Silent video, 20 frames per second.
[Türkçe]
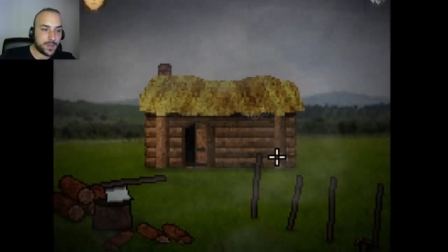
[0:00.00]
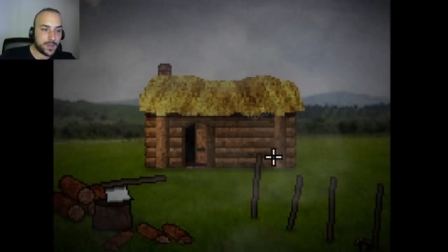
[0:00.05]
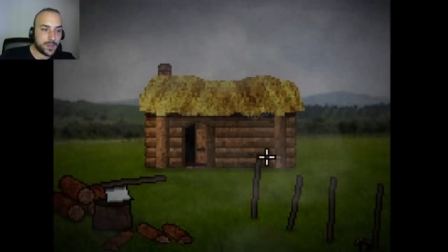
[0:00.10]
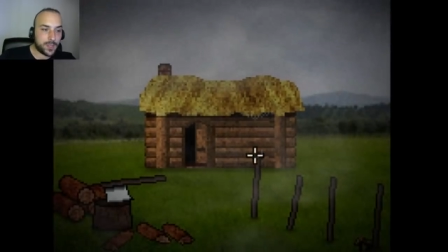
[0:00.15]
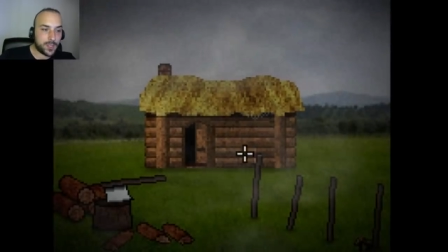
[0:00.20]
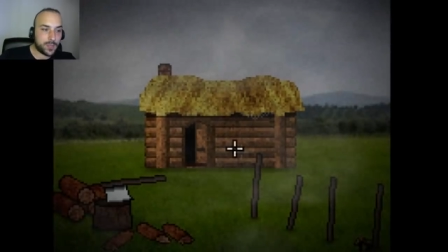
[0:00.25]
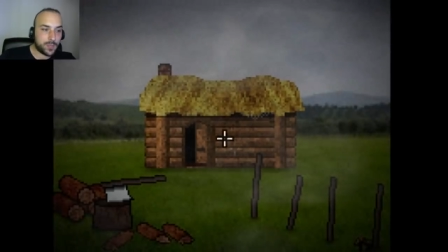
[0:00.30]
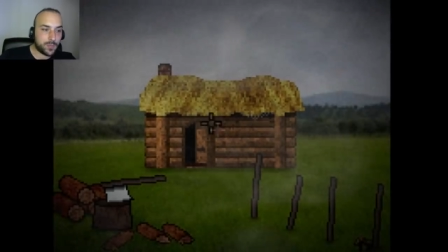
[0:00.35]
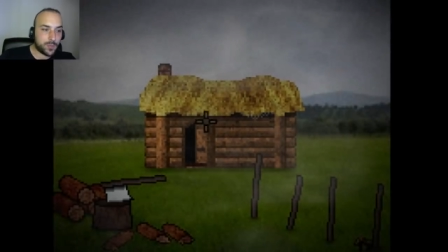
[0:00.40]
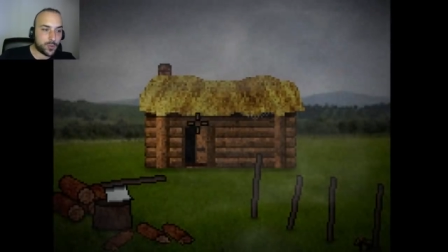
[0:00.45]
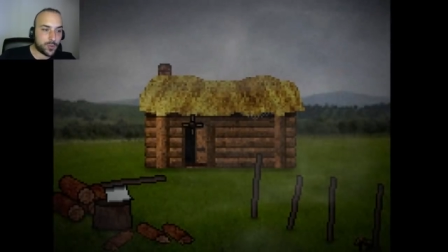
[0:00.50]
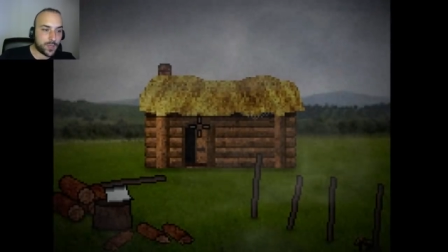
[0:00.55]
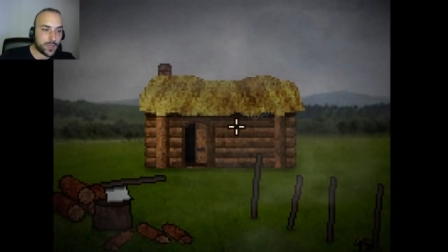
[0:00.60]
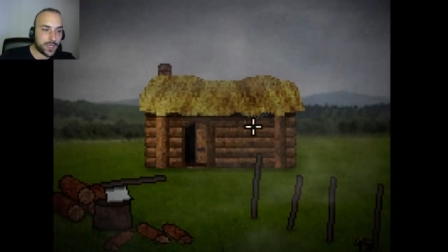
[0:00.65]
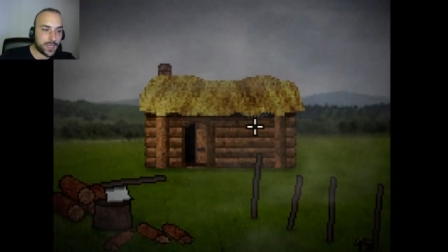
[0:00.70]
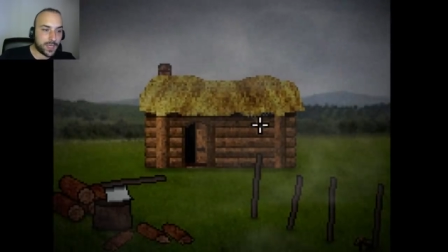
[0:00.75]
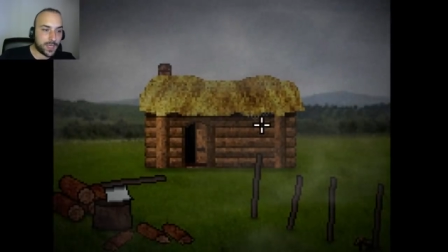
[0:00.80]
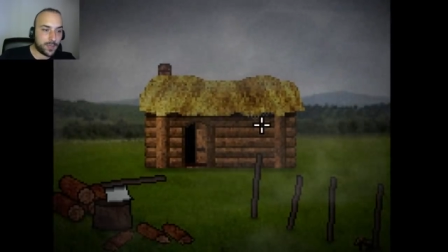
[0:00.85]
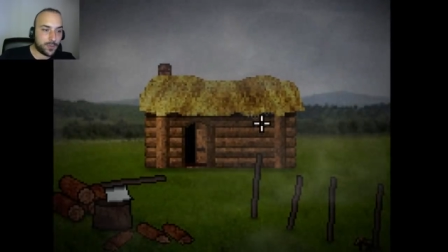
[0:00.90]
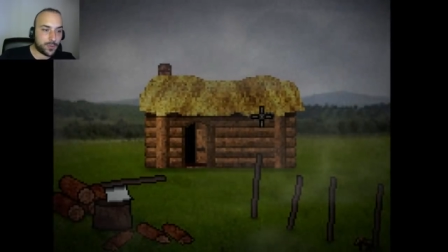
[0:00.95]
Şimdi şöyle
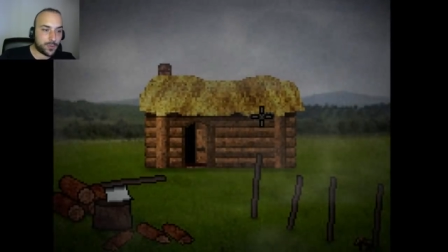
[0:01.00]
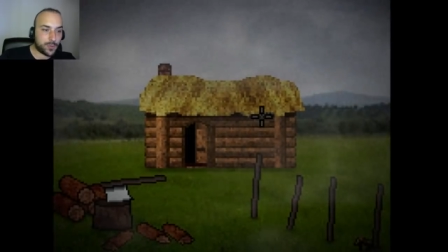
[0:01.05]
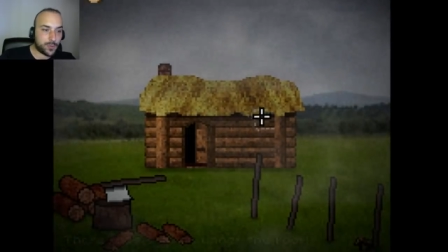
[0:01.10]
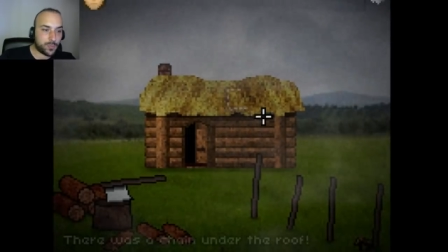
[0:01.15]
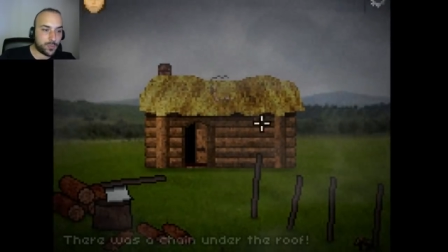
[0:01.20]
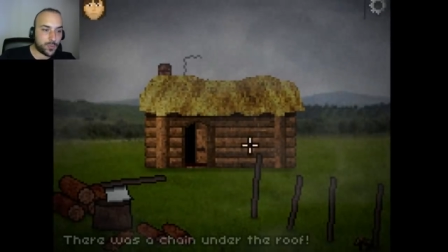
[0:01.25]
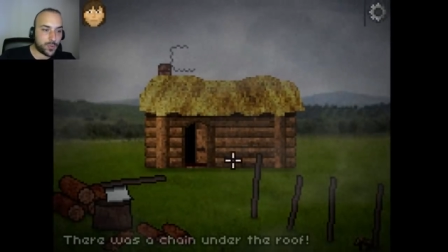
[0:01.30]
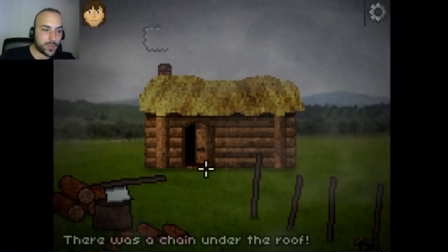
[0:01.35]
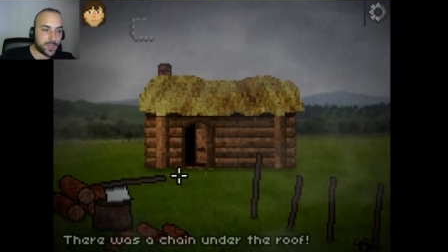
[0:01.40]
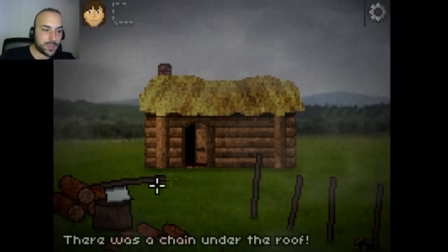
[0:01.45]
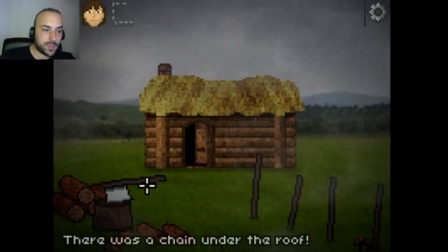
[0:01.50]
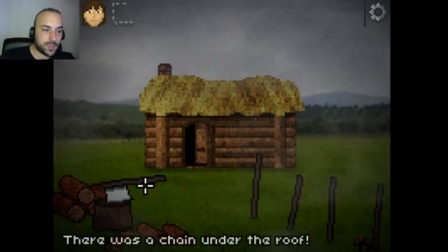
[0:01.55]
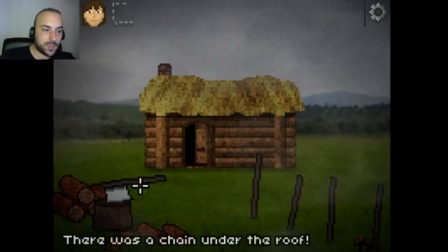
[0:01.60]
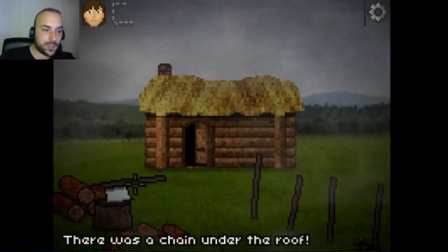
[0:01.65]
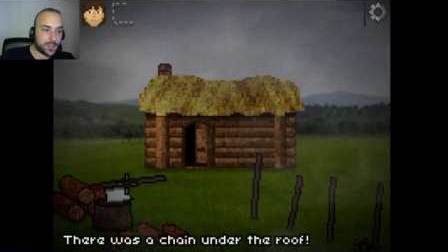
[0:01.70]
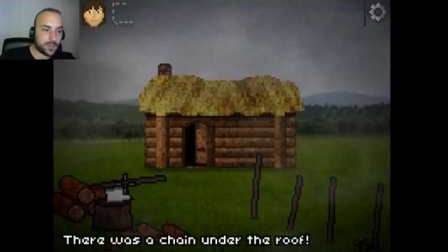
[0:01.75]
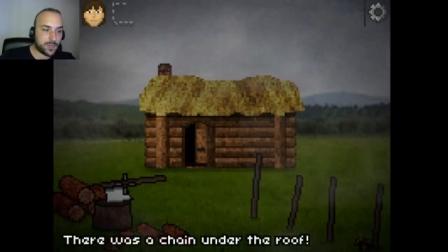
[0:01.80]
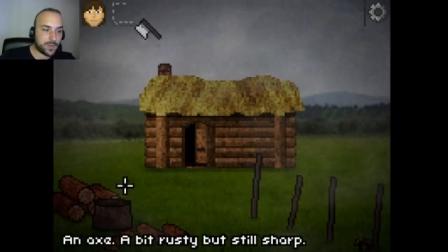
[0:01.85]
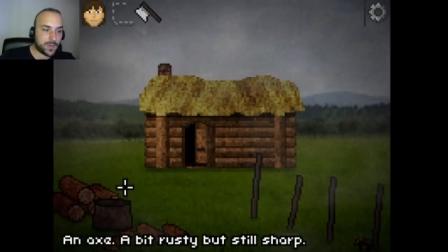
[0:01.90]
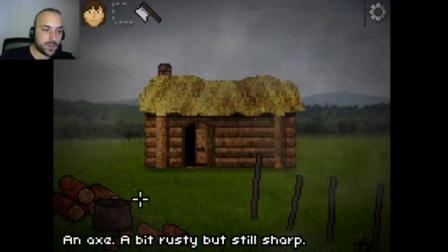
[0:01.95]
geliyoruz. Burada
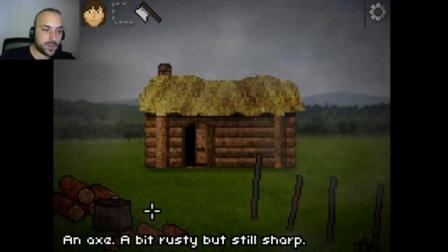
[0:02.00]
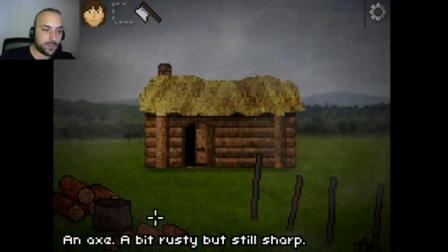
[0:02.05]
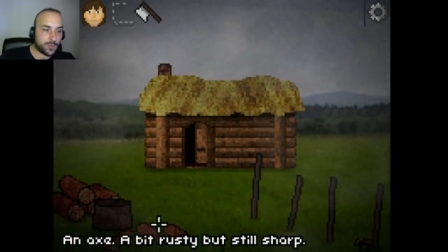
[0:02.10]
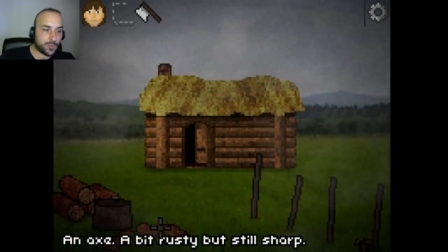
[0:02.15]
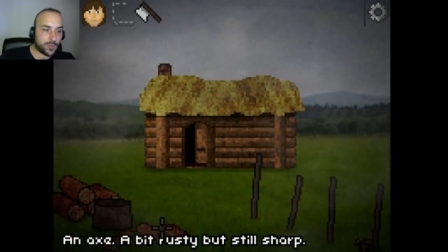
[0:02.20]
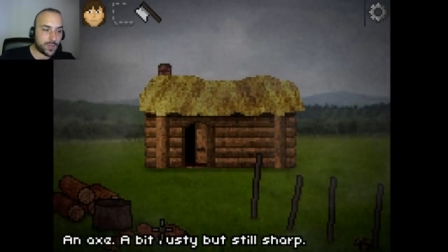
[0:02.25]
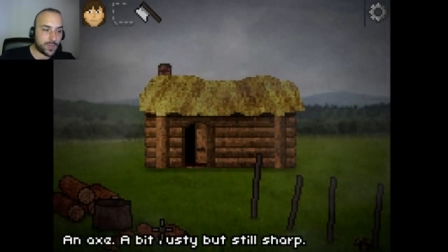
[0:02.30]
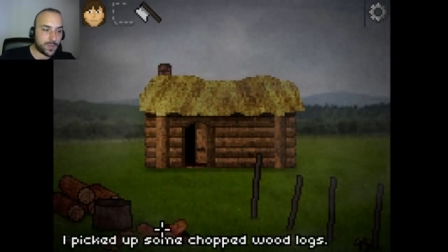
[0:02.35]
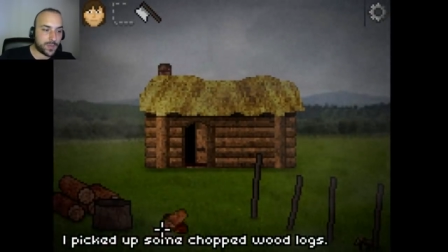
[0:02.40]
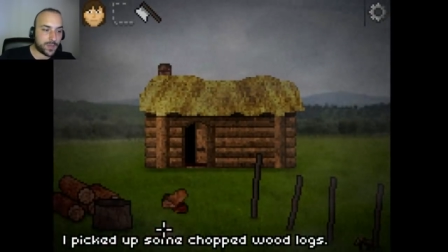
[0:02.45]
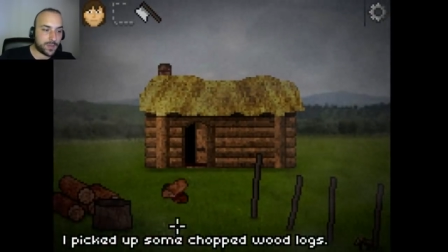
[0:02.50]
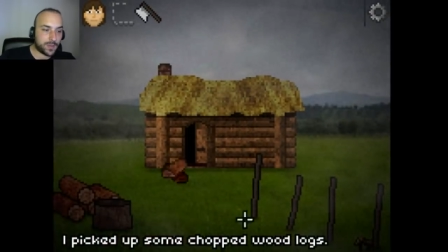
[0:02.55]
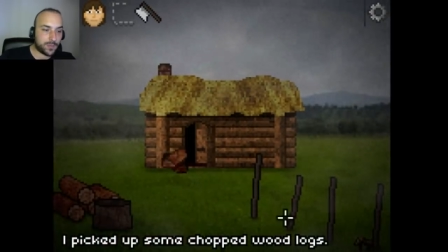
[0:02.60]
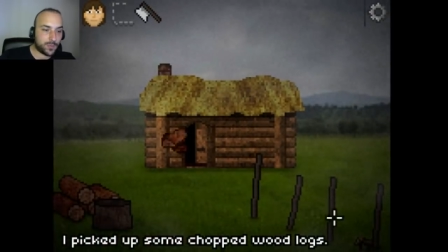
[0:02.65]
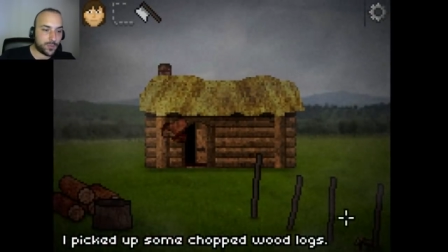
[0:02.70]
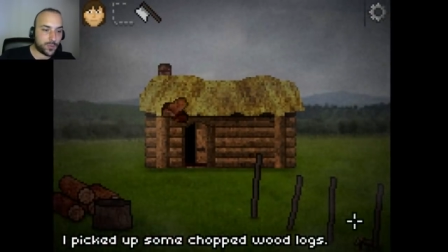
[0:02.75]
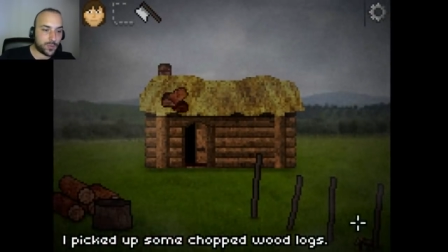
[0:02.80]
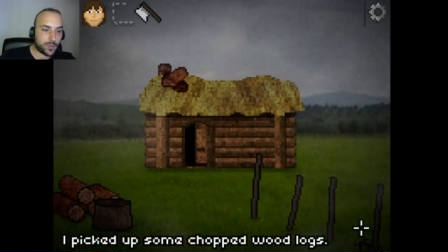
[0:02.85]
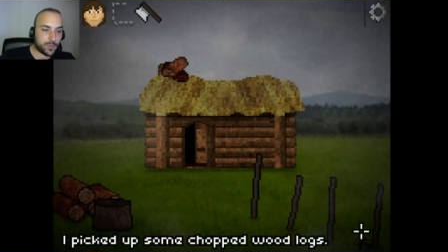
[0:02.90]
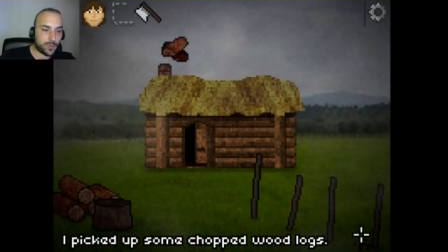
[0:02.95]
zinciri vardı. Burada balta,
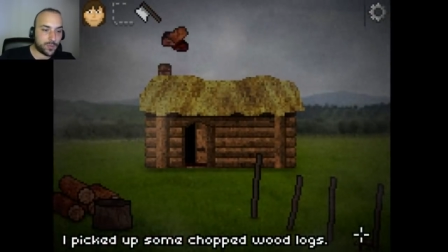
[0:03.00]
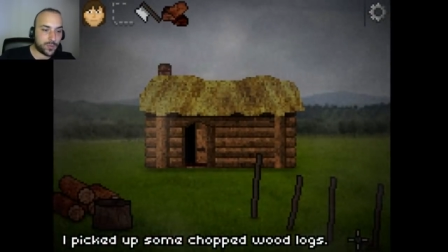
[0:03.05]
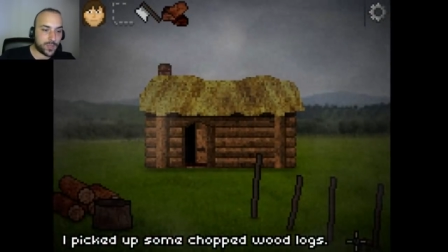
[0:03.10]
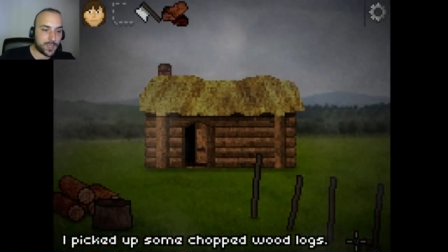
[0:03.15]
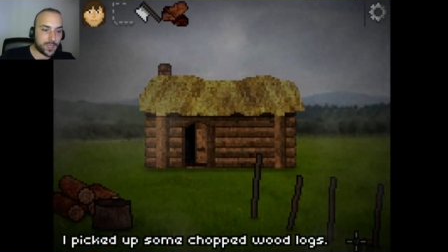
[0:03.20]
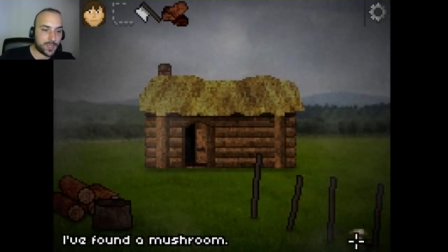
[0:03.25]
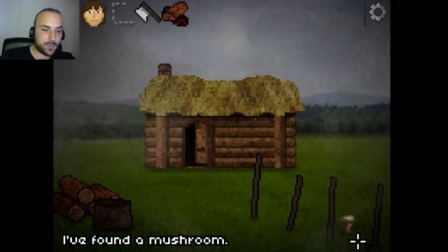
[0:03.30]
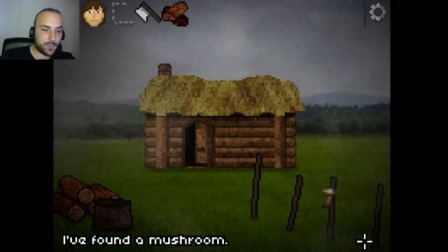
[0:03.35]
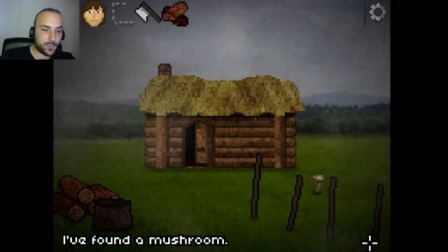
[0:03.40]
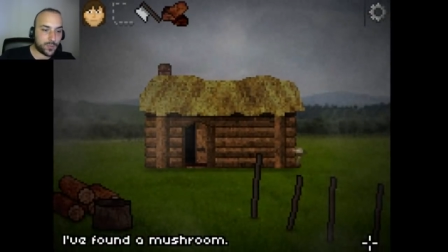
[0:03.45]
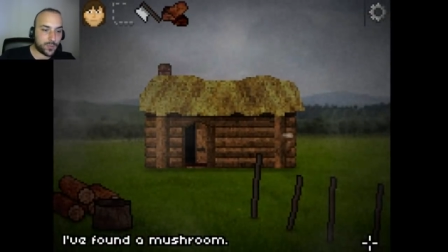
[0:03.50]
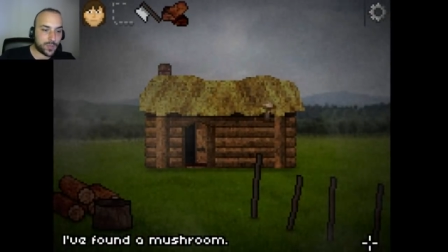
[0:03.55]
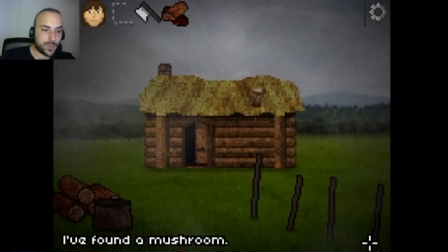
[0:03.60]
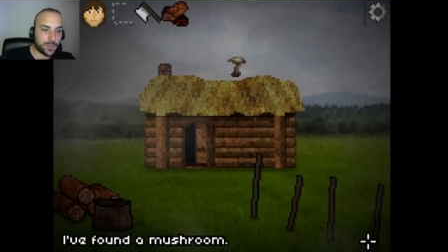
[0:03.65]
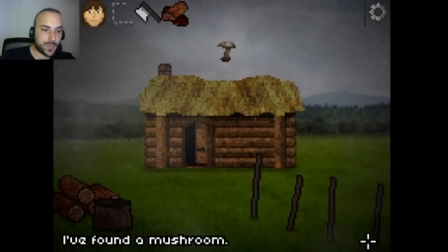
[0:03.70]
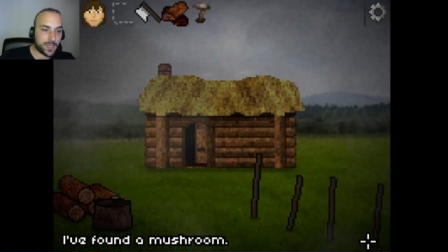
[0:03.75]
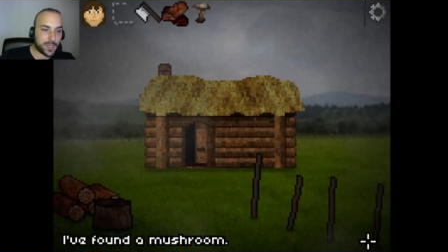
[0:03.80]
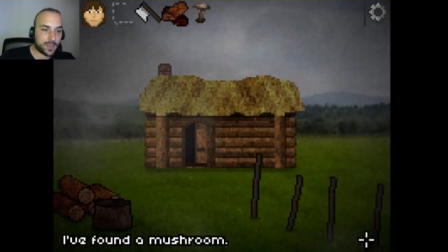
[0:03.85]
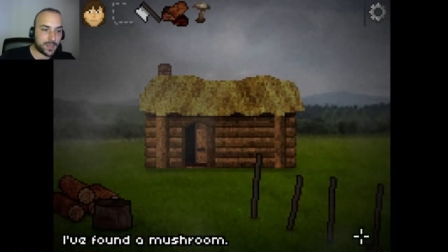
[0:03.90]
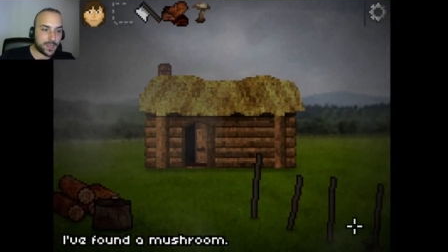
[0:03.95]
burada bunlar, burada
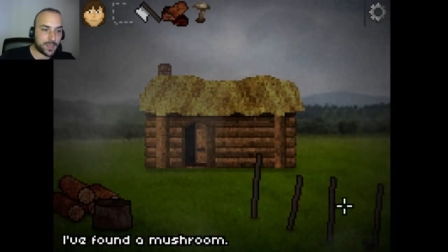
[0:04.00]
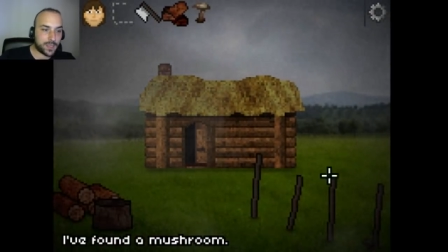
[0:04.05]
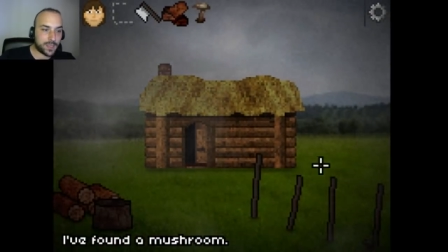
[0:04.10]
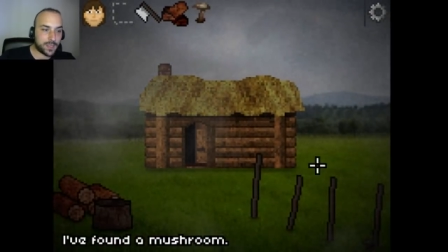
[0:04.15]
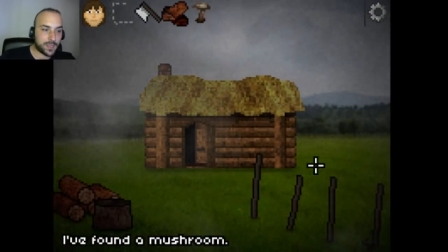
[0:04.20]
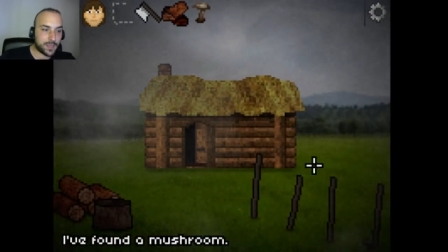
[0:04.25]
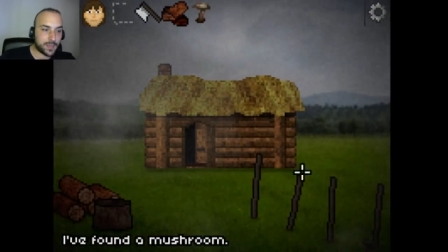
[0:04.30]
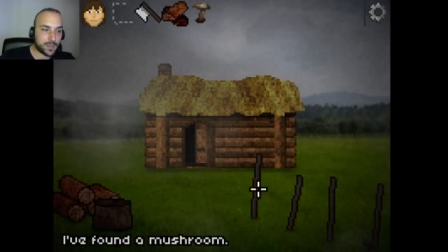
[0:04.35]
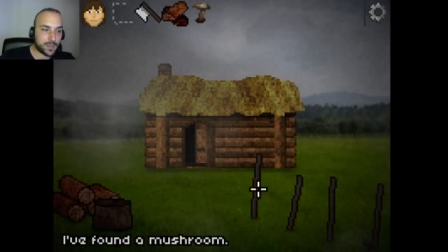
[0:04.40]
mantar.